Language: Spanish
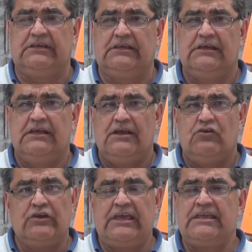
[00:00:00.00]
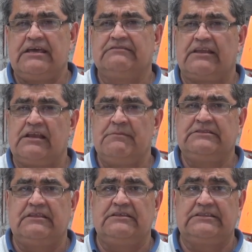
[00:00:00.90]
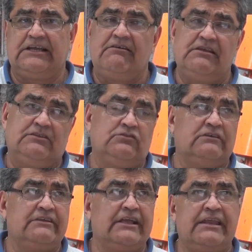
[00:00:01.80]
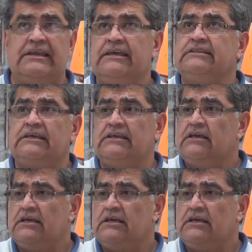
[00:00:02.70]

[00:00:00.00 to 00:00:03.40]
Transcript: que lo que ella hace realmente es destacable, esto de hacer canaletas y,